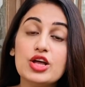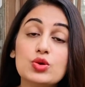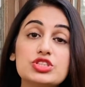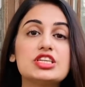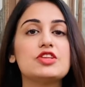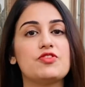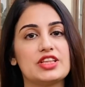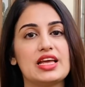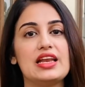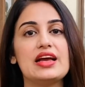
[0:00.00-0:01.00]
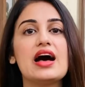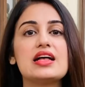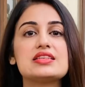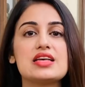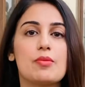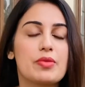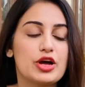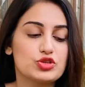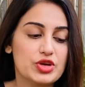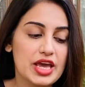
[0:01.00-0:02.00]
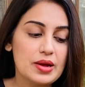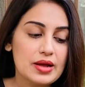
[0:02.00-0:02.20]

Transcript: नुसरत फतेह अली खान साहब का जो कि